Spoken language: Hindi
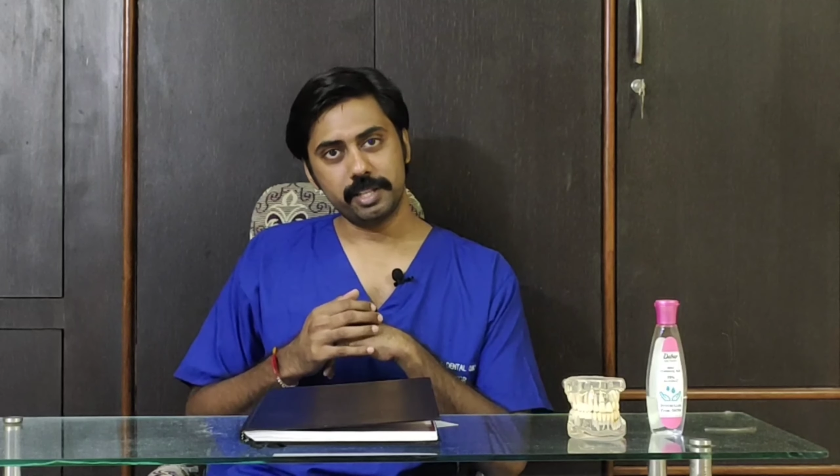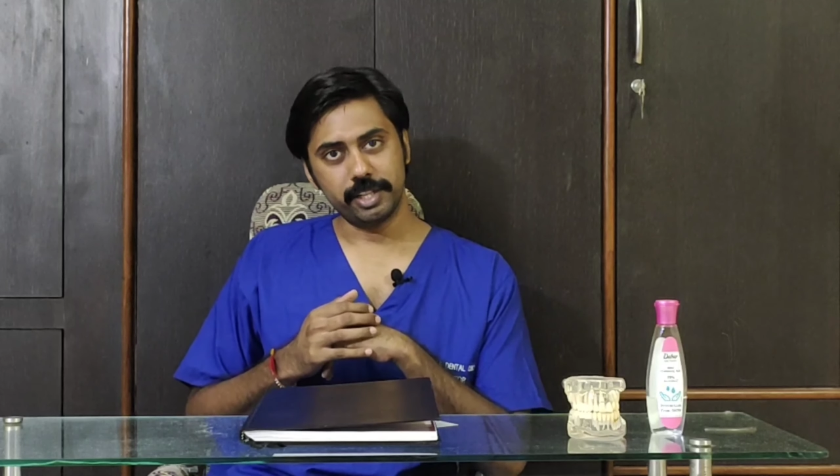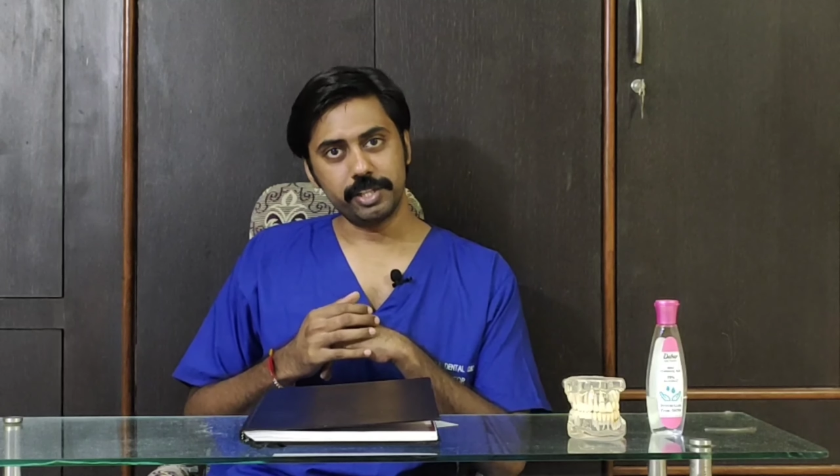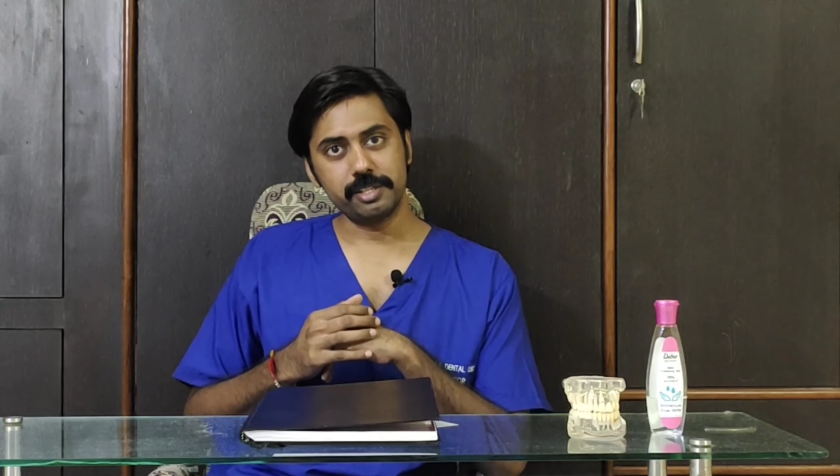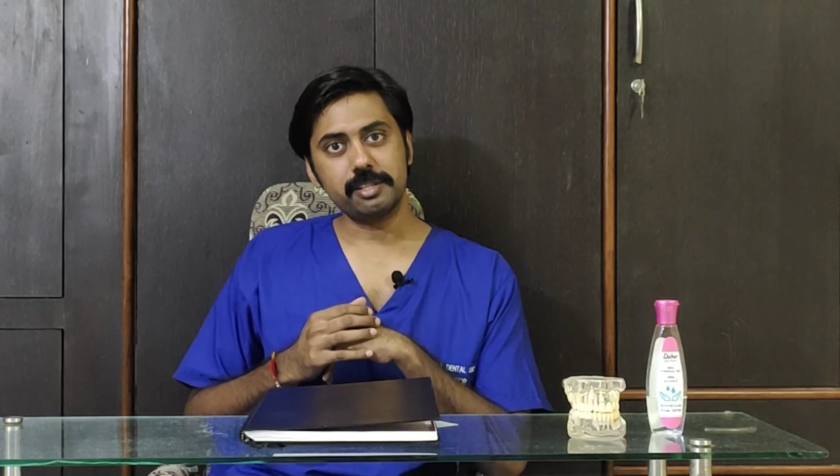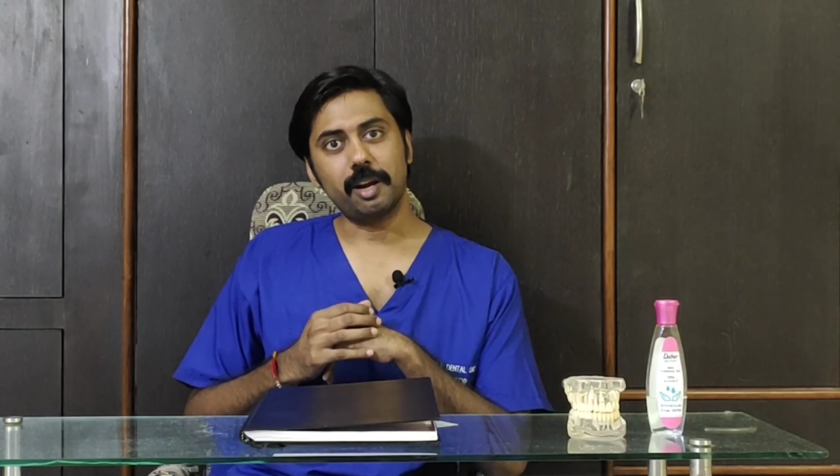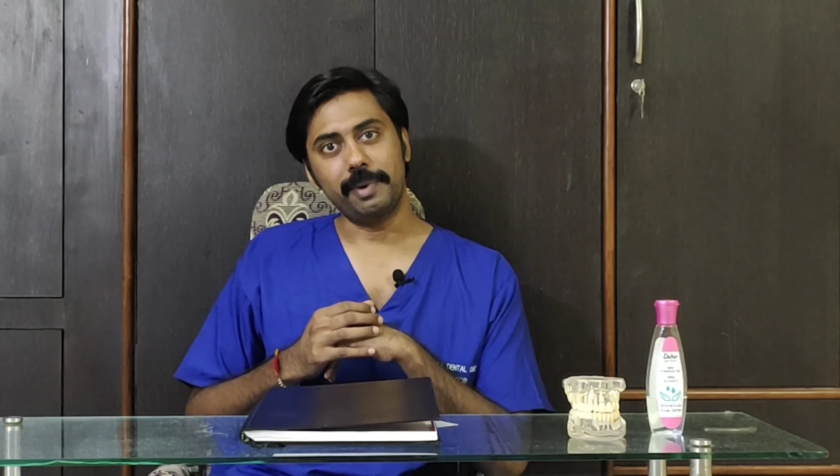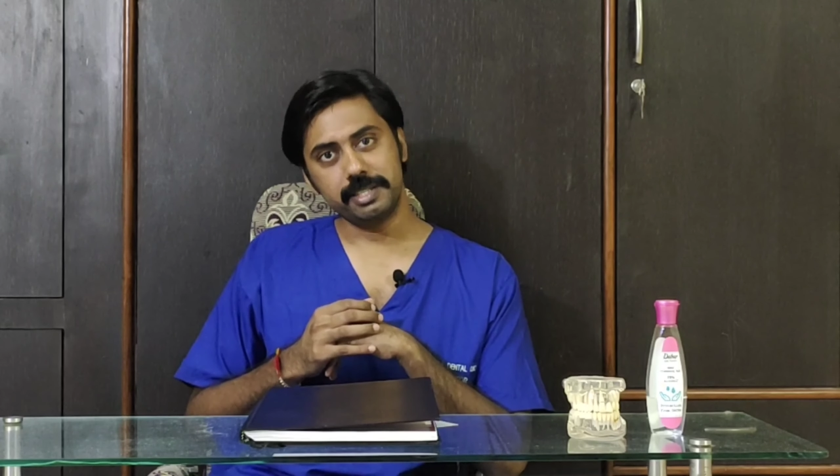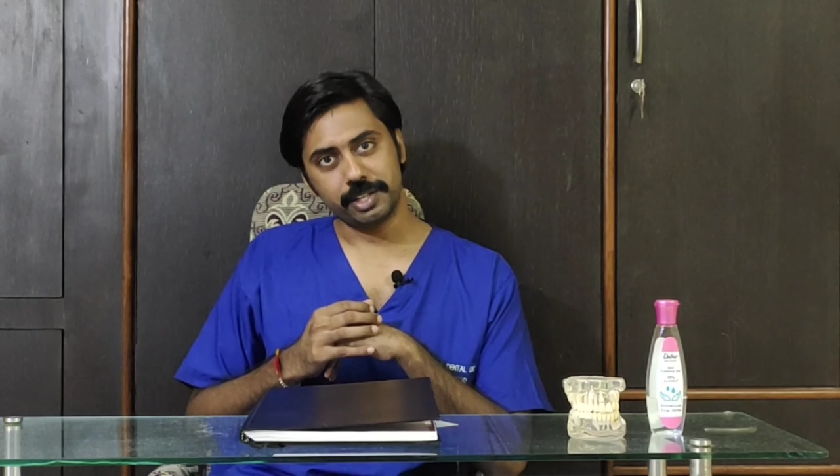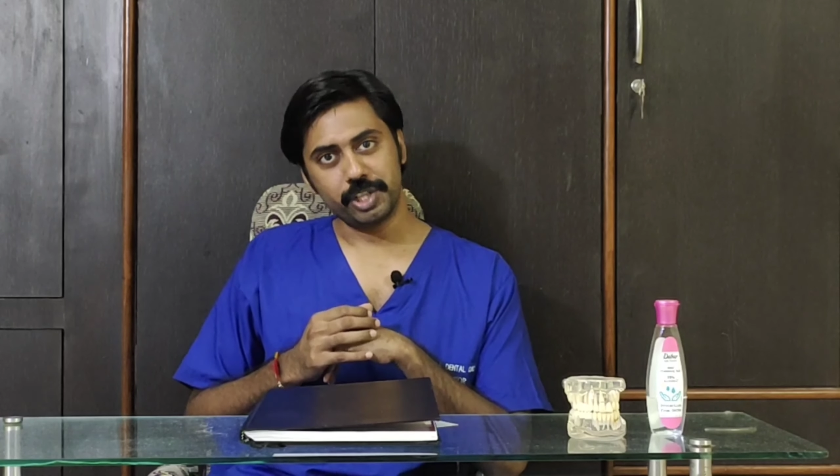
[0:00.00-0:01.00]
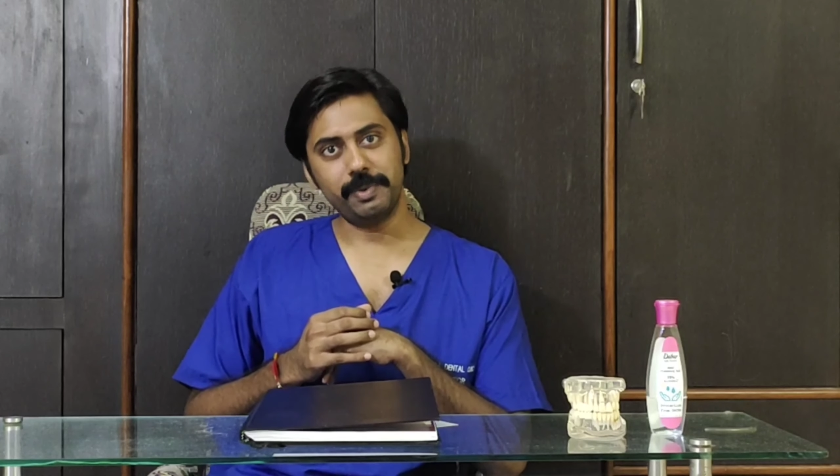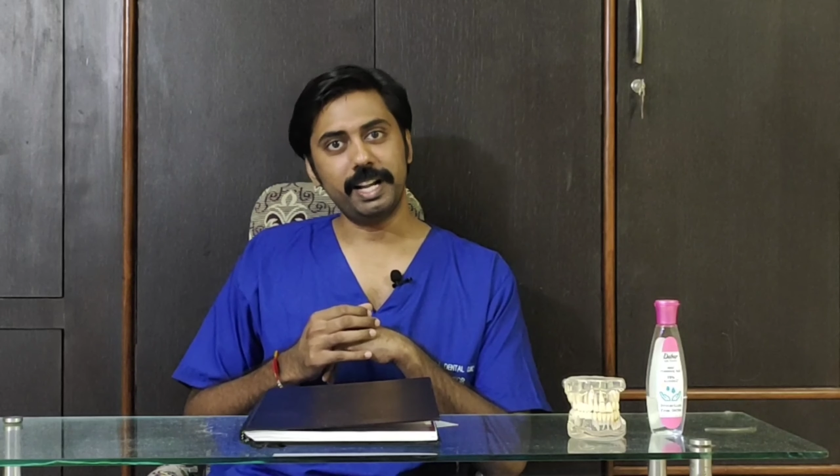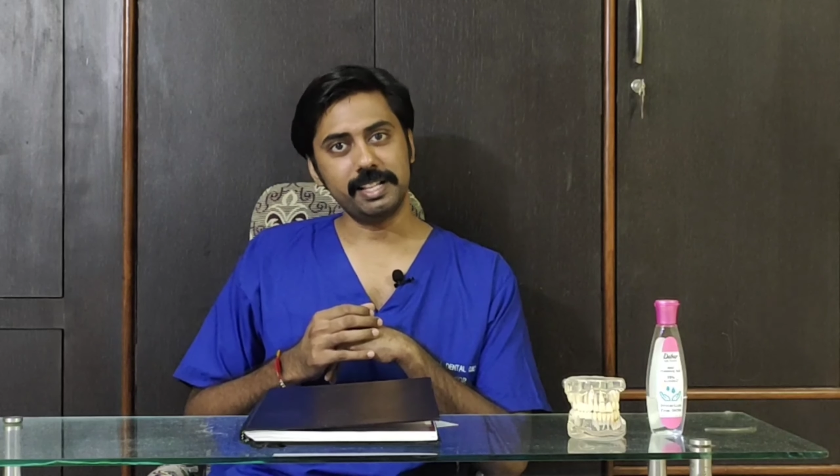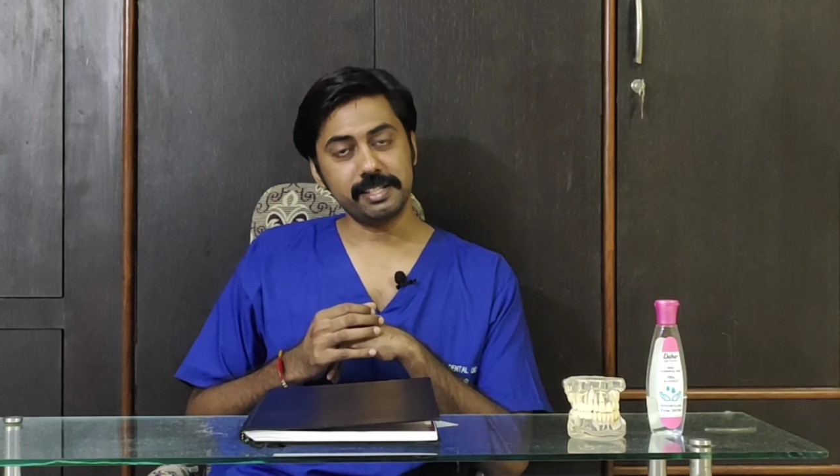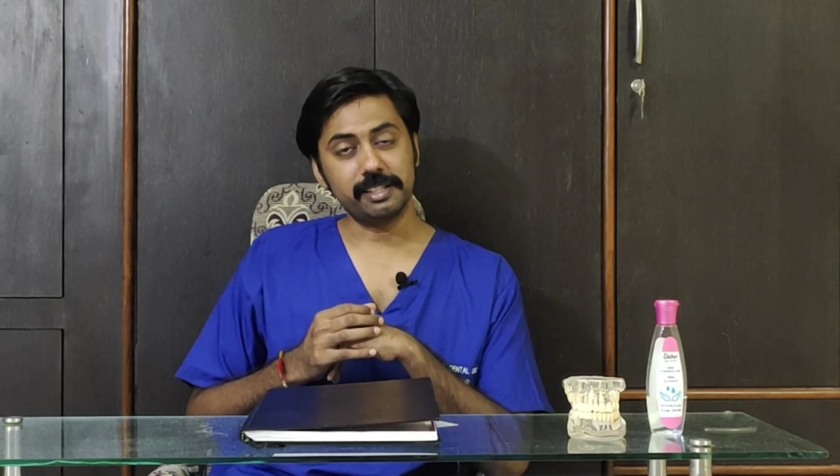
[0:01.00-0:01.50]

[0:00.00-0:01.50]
सजेशंस कमेंट सेक्शन में डाल